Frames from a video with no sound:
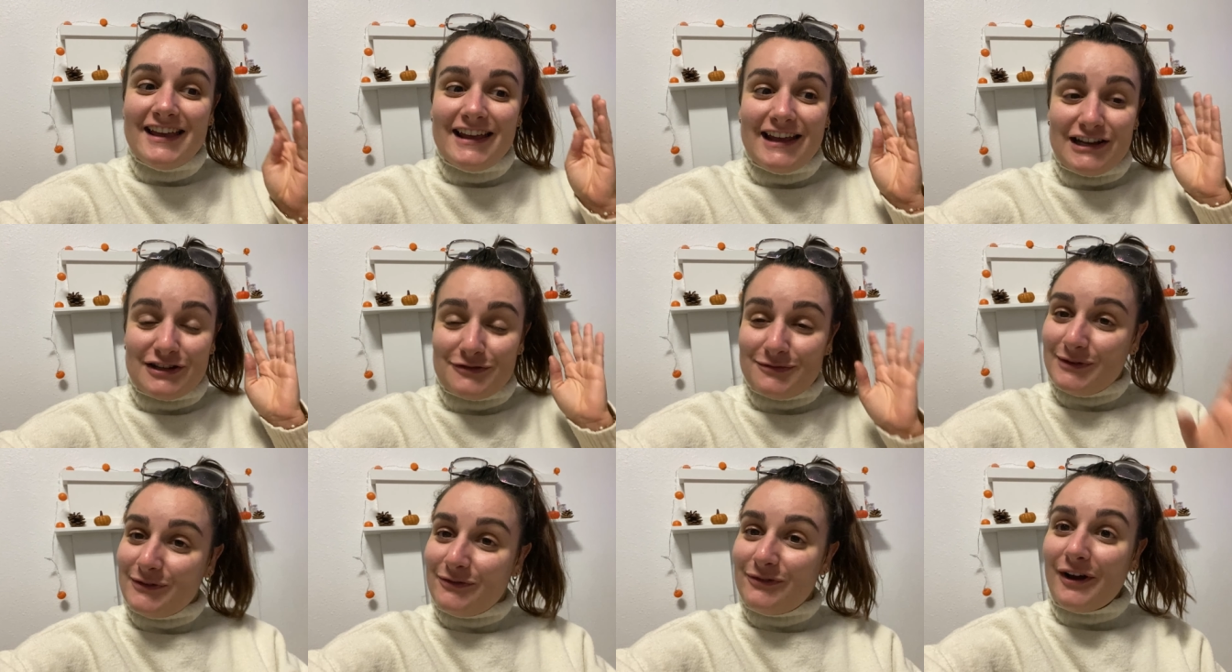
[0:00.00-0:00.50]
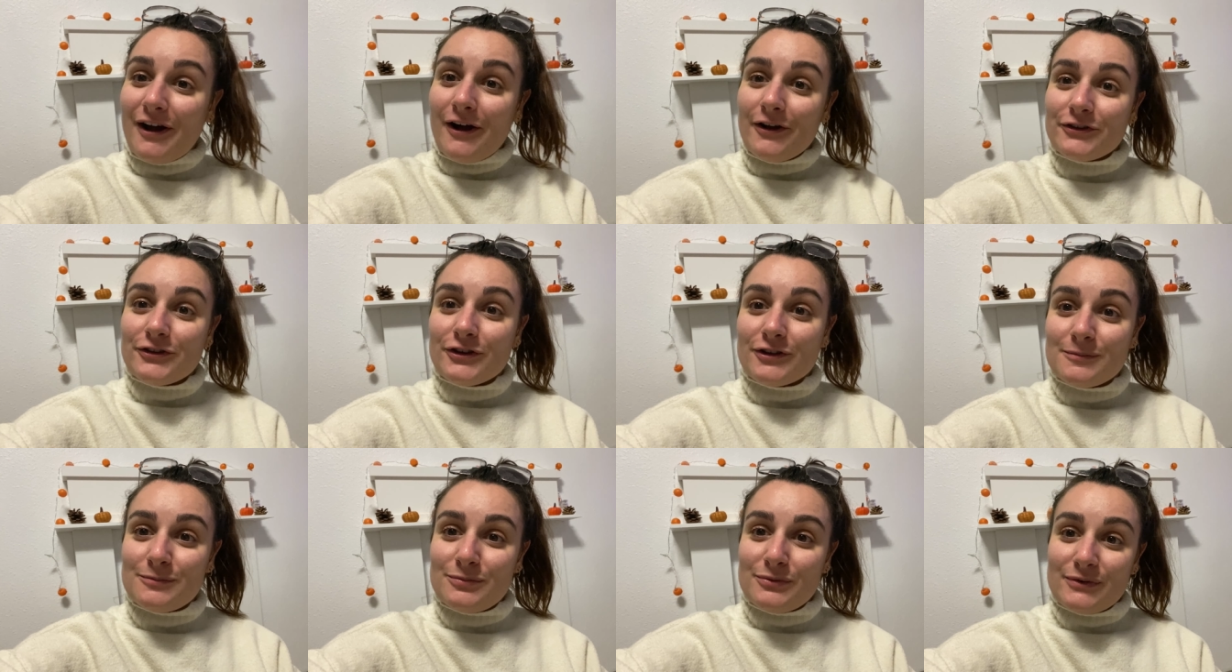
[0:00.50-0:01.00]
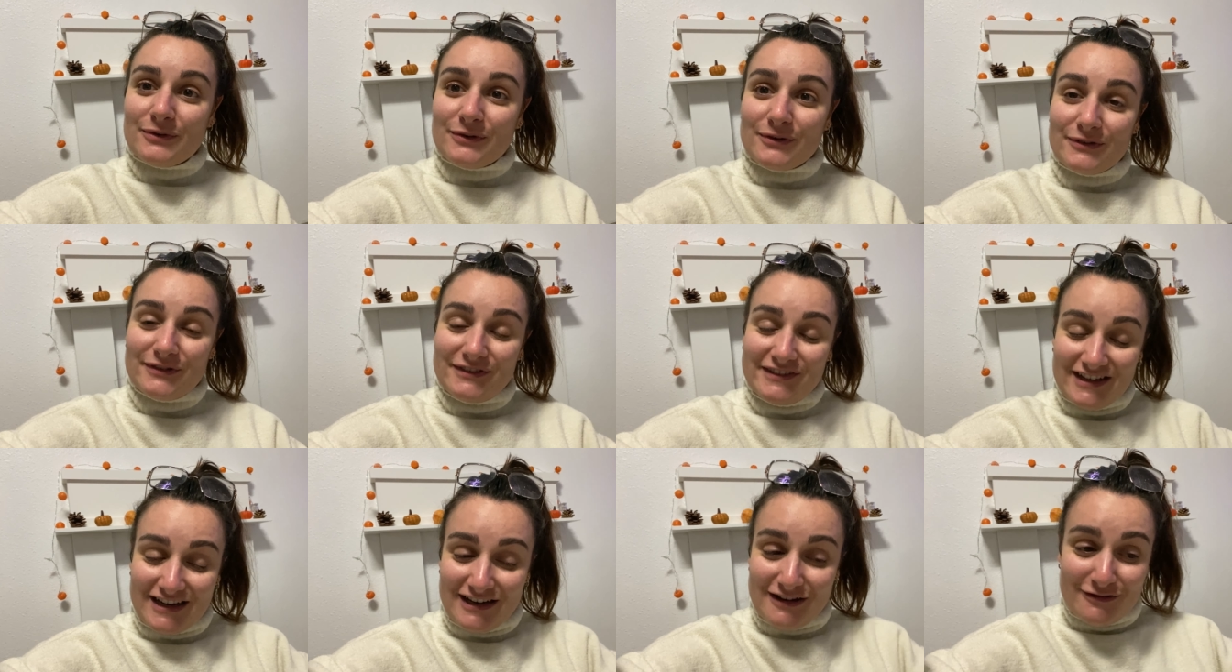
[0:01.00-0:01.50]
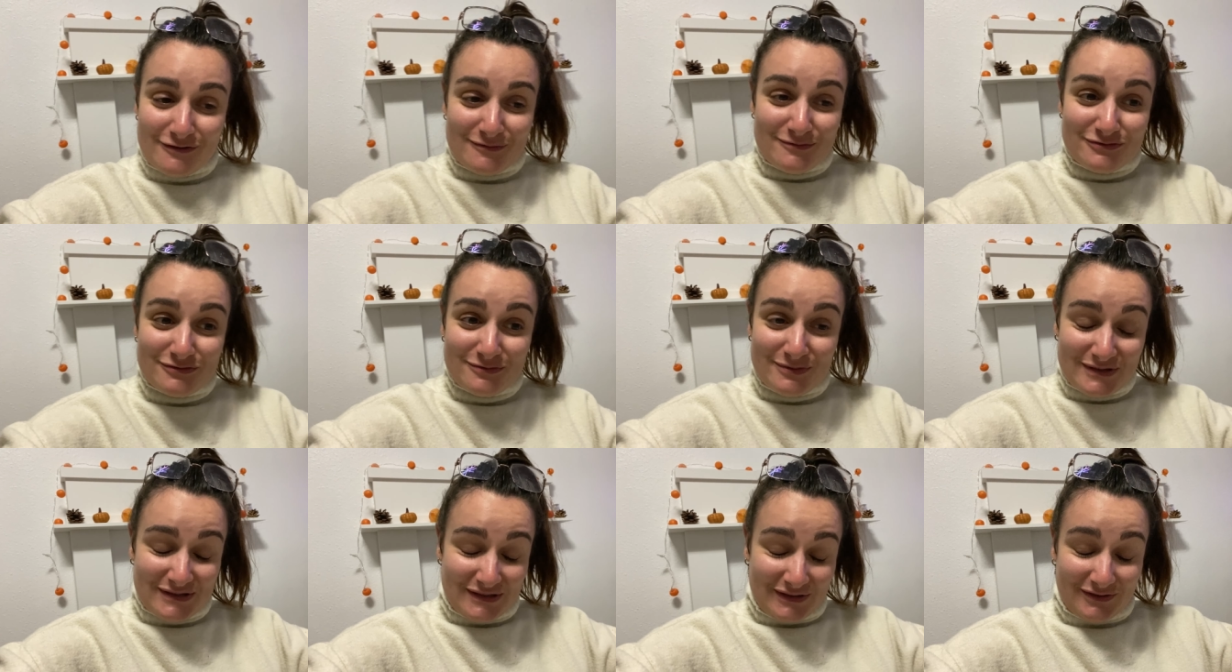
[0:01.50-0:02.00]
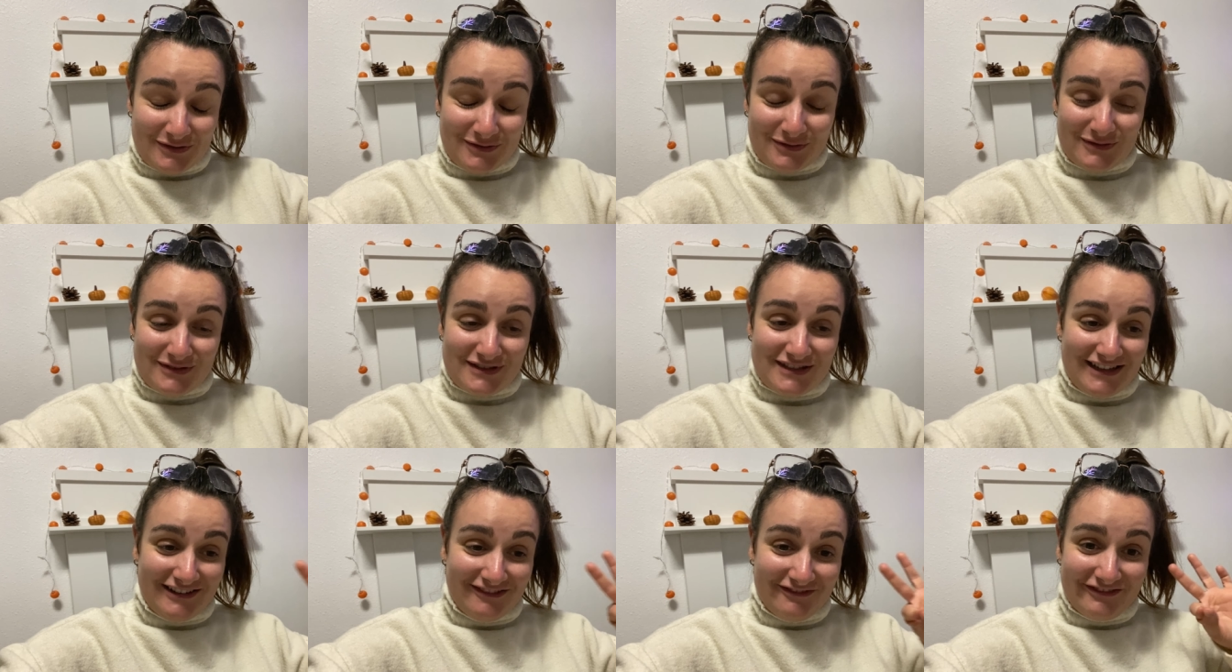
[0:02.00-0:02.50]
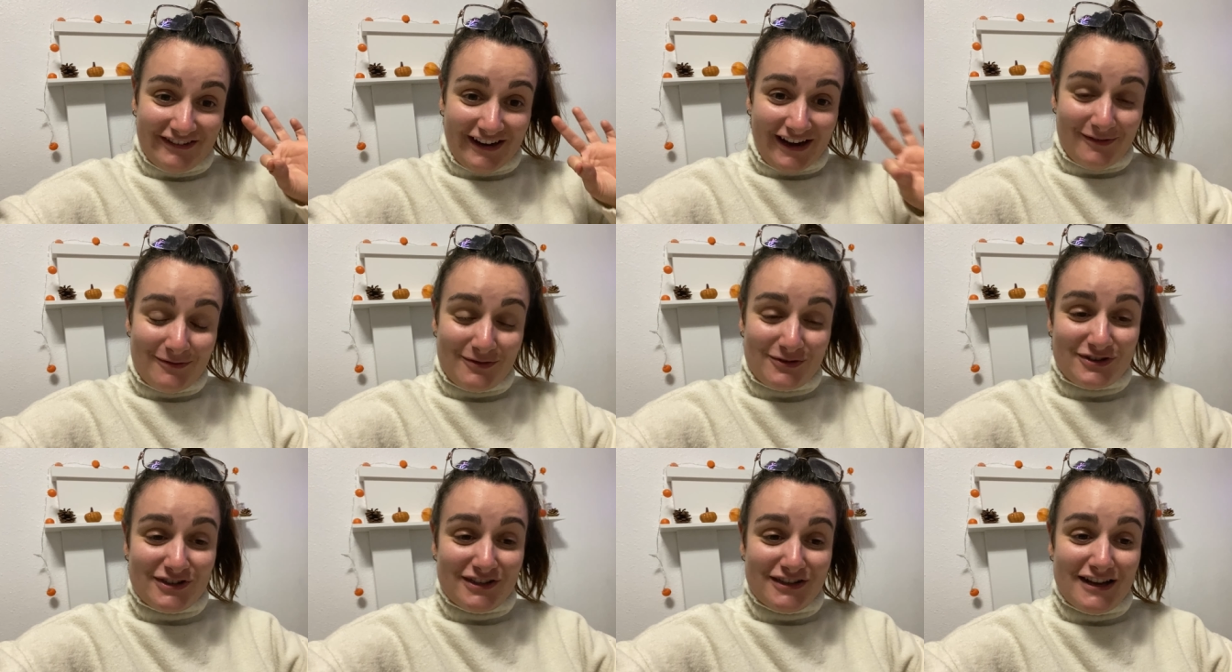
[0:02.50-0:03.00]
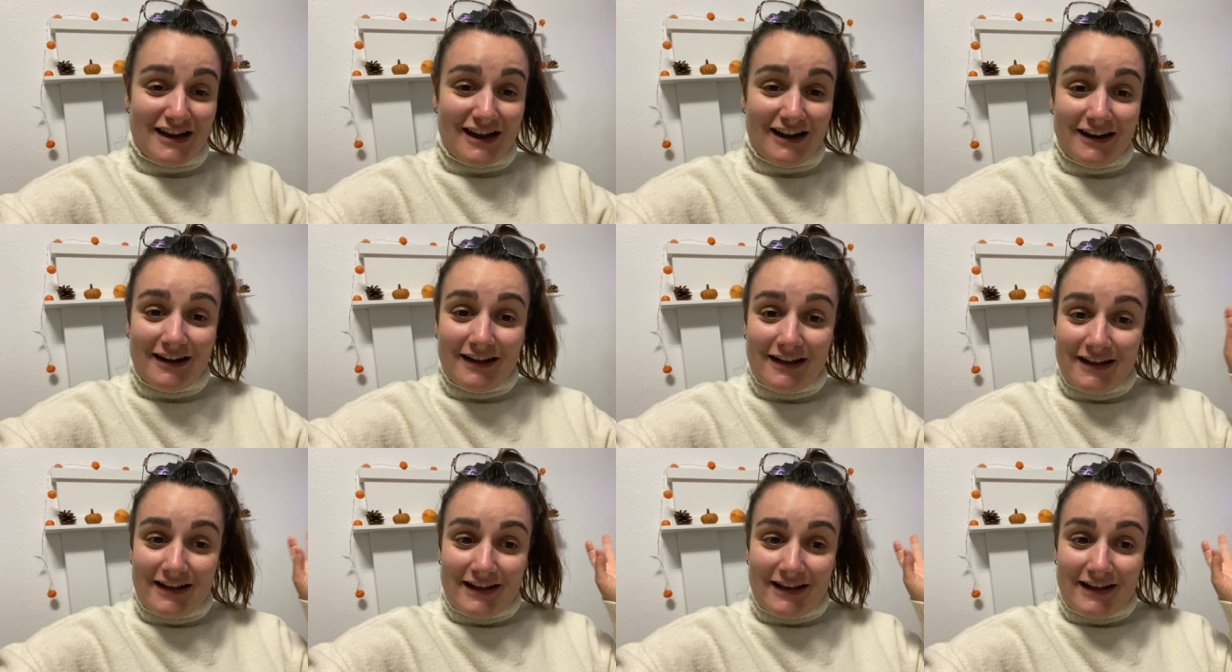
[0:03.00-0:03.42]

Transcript: Et je vais faire en sorte pour d'y aller au bout parce que je trouve ça vraiment génial.